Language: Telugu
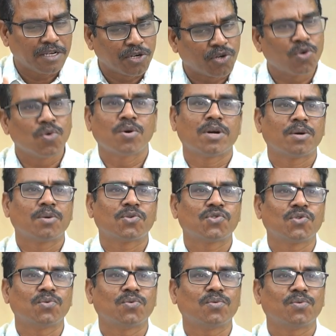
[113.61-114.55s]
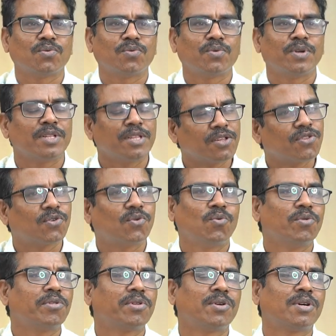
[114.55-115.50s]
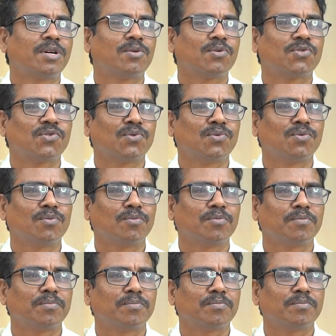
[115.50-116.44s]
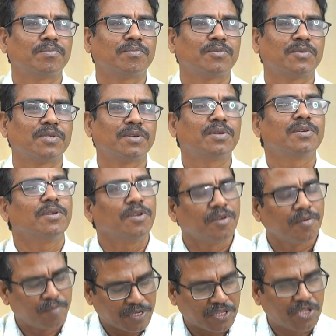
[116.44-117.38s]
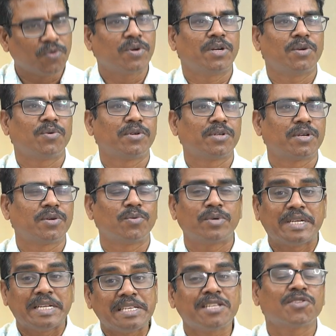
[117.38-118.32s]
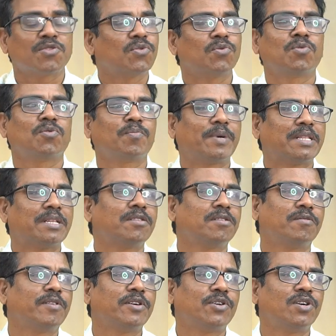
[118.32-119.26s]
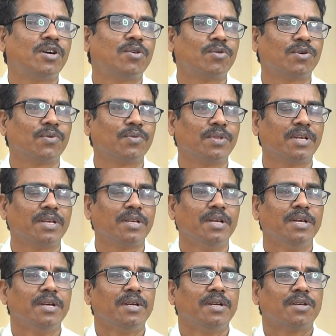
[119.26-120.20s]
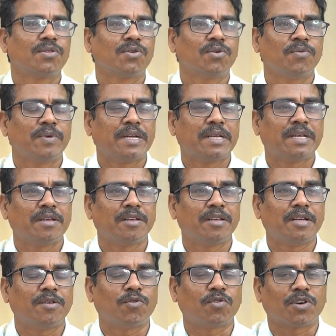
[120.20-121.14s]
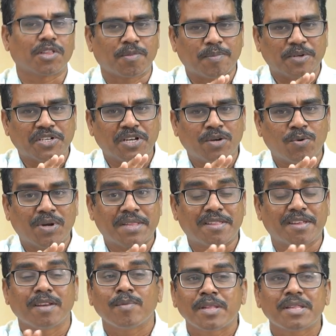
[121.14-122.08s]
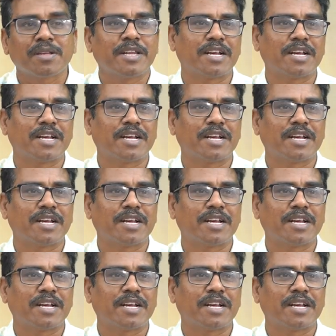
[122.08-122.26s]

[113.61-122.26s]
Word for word: ఇంట్లో కావచ్చు లేదా స్కూల్స్లో కావచ్చు పెద్దవాళ్ళు ఉంటారు పెద్దవాళ్ళు టీచర్స్ పద్ధతి వేరుగా ఉంటుంది సో వీళ్ళకి ఒక స్పెషల్గా ఒక సిలబస్